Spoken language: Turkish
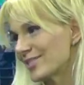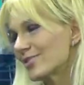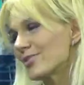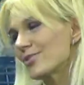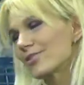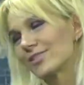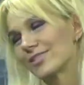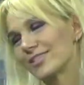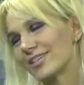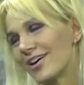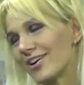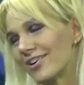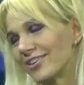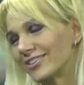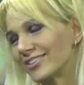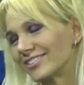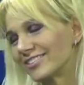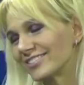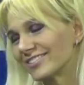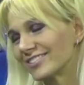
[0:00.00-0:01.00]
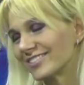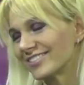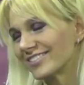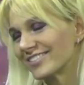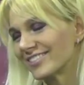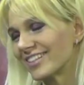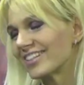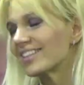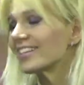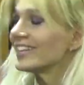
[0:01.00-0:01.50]
çok ederim davet
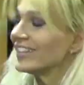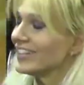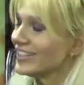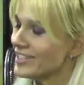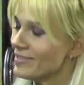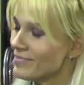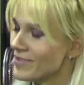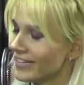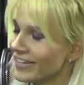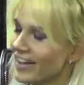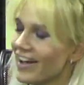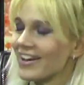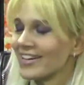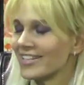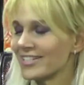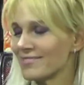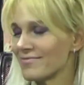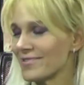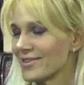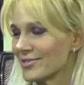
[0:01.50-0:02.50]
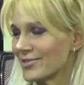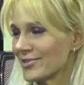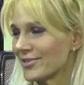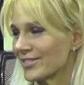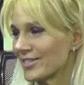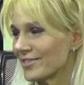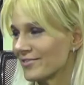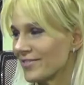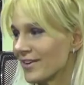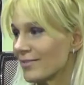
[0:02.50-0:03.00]
ettiğiniz için. Ne çok demek, teşekkürler her
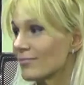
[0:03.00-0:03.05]
zaman